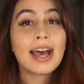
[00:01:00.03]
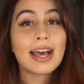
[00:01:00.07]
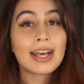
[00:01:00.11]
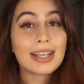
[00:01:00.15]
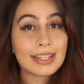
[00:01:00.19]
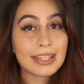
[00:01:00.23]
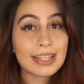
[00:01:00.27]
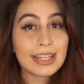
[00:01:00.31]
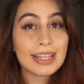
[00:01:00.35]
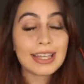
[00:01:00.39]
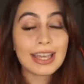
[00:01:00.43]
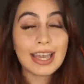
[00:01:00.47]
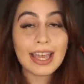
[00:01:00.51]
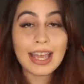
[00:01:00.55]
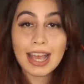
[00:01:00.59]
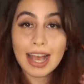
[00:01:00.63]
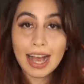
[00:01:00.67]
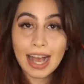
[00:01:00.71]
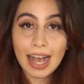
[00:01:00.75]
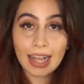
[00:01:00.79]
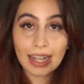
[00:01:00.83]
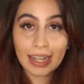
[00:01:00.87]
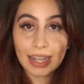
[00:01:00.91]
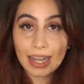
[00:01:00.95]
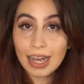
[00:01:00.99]
así que
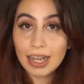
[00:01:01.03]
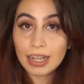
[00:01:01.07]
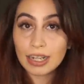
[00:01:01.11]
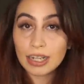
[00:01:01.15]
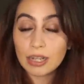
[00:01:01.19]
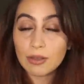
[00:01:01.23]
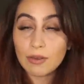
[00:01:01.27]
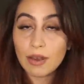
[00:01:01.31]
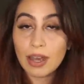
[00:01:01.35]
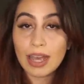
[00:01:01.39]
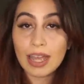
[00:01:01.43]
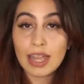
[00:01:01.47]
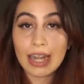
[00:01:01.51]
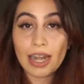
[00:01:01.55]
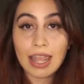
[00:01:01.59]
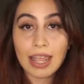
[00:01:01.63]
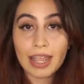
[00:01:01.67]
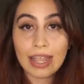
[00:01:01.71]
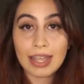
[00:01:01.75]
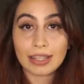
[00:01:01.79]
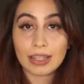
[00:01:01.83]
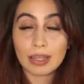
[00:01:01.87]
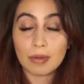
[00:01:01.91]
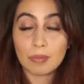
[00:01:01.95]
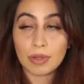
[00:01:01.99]
acá arriba en la
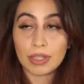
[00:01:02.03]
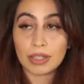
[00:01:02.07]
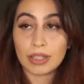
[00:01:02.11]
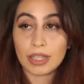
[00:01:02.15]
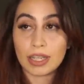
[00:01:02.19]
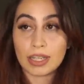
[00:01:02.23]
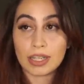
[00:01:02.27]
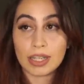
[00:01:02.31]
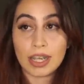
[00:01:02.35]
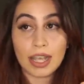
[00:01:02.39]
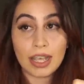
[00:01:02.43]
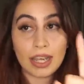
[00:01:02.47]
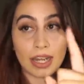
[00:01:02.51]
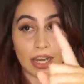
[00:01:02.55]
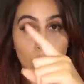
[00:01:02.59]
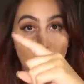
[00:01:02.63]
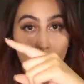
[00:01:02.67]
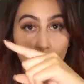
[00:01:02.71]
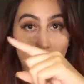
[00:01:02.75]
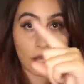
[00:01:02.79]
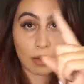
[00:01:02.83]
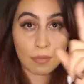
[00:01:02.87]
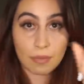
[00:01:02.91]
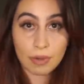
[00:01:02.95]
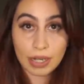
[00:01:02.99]
i que está en pantalla, en
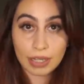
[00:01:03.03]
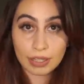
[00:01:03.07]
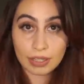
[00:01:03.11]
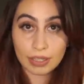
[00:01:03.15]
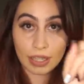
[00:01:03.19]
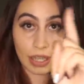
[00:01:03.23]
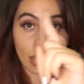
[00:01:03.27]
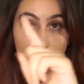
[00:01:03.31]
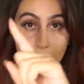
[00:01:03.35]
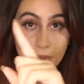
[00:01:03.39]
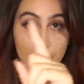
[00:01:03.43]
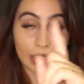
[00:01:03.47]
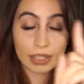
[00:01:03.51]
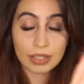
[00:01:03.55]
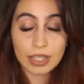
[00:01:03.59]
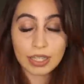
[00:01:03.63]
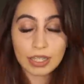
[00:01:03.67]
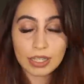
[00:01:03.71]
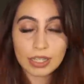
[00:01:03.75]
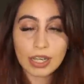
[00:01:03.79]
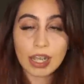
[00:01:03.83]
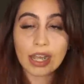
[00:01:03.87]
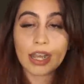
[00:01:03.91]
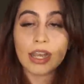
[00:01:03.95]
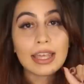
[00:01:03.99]
alguna parte de la
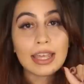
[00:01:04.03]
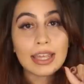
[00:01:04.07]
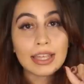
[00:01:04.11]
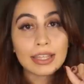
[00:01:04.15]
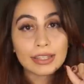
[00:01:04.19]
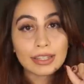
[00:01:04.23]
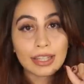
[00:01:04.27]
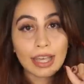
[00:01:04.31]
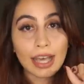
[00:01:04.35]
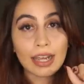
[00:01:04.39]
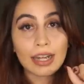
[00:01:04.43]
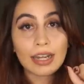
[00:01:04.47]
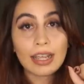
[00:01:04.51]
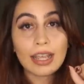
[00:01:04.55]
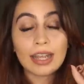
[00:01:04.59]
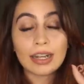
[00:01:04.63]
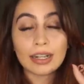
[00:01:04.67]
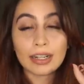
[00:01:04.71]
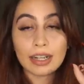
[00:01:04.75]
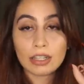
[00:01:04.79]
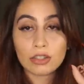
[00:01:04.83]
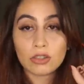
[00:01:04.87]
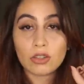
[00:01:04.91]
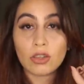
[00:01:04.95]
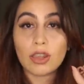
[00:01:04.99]
pantalla, están
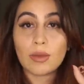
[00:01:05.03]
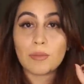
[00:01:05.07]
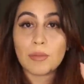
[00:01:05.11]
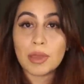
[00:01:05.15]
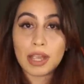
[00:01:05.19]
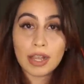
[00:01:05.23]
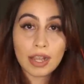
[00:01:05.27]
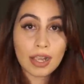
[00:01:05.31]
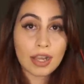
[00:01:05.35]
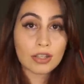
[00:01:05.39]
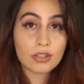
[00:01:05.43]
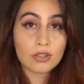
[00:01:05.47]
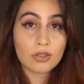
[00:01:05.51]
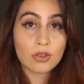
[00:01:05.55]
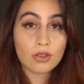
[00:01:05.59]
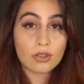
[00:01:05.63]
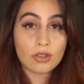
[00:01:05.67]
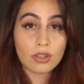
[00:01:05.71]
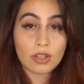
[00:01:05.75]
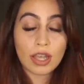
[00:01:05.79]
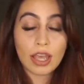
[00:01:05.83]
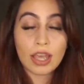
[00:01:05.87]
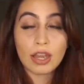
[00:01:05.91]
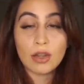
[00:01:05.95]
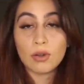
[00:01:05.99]
el resto de mis
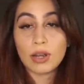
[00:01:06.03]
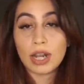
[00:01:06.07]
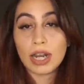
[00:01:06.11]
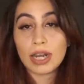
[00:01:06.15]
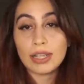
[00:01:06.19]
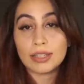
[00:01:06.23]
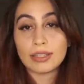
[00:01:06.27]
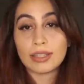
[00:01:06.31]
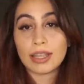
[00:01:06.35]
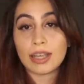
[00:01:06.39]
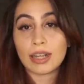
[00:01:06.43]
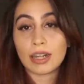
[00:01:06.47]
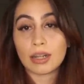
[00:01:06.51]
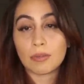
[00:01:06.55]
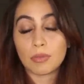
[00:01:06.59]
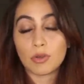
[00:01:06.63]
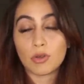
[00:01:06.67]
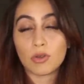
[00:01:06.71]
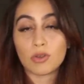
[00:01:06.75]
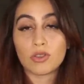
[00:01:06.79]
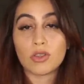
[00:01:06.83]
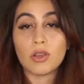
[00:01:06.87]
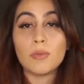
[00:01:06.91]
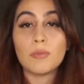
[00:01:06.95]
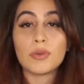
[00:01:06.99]
casos en una lista de
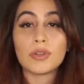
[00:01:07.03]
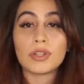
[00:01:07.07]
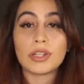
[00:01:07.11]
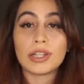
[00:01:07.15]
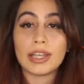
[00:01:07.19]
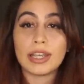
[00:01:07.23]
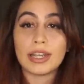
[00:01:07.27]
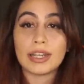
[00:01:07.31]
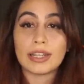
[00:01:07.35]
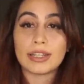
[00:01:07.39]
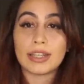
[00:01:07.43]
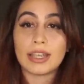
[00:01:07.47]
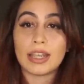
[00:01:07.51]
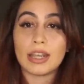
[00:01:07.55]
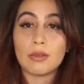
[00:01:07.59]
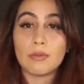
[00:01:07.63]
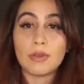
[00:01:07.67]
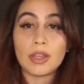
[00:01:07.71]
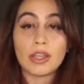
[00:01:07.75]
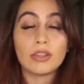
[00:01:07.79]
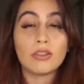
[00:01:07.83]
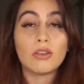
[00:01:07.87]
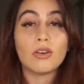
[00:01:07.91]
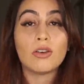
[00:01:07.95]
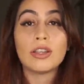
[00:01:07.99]
reproducción por si quieren seguir
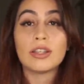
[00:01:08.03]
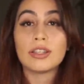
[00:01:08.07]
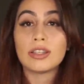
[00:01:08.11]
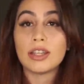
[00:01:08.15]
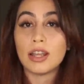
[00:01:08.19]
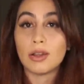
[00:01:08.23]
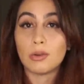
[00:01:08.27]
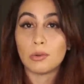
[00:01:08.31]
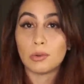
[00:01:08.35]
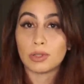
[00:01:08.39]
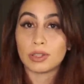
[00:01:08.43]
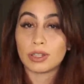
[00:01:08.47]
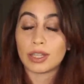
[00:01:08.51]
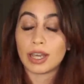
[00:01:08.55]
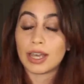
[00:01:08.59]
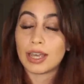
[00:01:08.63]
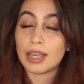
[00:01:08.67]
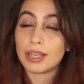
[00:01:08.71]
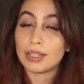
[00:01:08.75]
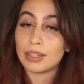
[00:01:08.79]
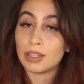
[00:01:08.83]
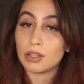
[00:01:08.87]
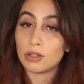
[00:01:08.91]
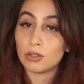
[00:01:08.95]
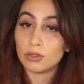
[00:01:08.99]
viendo y si les gusta
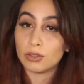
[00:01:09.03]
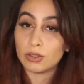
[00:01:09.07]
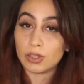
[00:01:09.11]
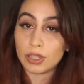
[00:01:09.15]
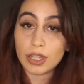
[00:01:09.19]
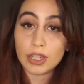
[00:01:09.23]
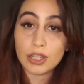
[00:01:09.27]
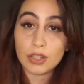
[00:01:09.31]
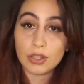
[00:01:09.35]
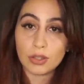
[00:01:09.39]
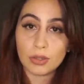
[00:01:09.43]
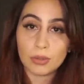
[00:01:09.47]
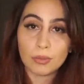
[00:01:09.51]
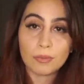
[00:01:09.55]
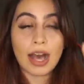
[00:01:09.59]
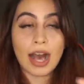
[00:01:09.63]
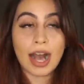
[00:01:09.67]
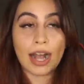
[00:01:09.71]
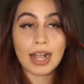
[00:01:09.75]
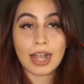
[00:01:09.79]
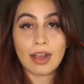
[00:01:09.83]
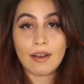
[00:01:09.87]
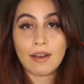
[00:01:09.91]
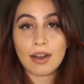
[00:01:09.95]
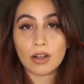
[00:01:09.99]
este contenido.
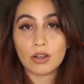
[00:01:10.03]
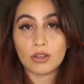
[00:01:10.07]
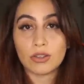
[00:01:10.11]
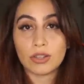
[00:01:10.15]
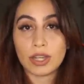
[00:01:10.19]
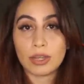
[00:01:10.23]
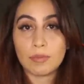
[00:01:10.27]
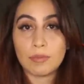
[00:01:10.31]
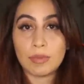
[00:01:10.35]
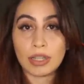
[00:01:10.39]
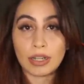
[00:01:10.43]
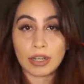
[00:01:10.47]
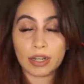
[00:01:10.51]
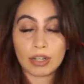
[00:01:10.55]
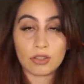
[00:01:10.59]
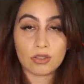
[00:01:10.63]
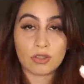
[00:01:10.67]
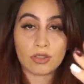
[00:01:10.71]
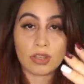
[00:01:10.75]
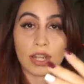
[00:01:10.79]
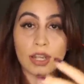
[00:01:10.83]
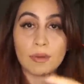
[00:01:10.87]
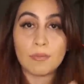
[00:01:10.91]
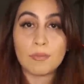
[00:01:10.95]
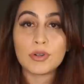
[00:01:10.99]
Acá abajo tienen mis redes
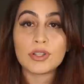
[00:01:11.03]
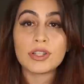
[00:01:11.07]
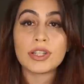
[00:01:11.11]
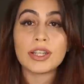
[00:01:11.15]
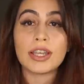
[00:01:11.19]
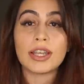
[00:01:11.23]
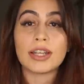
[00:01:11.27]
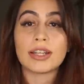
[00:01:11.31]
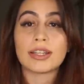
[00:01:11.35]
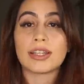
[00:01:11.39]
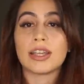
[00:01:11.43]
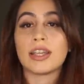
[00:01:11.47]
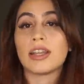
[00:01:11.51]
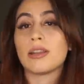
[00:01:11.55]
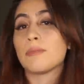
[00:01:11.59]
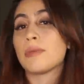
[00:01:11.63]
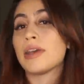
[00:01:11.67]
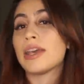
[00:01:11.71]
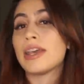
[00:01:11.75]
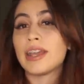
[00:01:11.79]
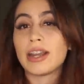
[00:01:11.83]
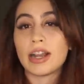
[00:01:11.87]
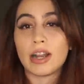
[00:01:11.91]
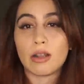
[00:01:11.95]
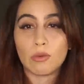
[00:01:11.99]
sociales por si quieren
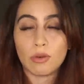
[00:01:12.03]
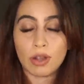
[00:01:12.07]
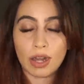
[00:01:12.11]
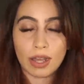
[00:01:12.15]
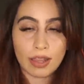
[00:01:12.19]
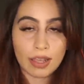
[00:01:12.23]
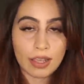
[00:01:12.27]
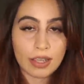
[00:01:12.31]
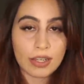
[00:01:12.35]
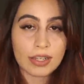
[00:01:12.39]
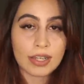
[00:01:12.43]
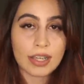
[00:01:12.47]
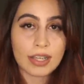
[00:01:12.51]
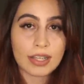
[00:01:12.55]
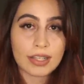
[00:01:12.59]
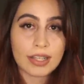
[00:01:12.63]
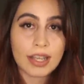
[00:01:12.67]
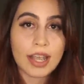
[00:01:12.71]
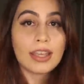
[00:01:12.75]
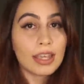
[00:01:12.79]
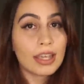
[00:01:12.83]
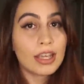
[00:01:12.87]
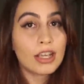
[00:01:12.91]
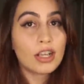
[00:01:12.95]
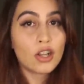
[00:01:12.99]
seguirme en alguna de
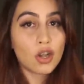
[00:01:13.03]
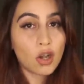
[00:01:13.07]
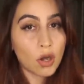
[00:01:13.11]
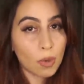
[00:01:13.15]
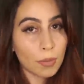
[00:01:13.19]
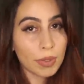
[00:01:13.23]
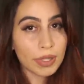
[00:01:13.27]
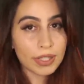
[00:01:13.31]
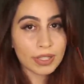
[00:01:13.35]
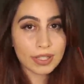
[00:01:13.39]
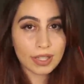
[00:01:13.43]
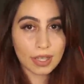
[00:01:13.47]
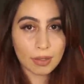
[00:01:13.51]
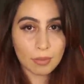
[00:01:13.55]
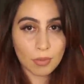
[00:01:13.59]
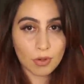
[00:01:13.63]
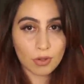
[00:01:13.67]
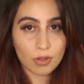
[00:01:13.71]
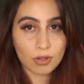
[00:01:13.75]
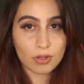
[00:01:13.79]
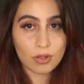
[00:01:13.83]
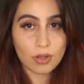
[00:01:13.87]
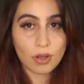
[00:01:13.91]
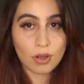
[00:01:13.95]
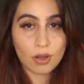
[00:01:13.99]
ellas y
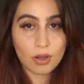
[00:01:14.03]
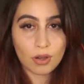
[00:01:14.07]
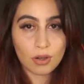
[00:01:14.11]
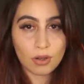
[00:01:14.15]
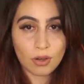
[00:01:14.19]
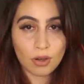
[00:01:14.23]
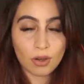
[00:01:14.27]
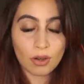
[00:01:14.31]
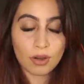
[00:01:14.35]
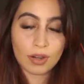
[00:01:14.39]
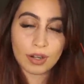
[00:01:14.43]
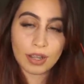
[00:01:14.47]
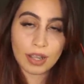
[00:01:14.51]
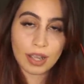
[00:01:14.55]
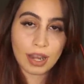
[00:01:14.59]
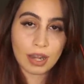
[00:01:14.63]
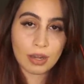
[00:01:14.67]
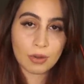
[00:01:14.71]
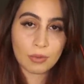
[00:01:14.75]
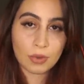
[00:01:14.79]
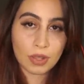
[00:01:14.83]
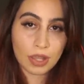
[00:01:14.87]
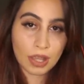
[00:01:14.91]
comencemos con el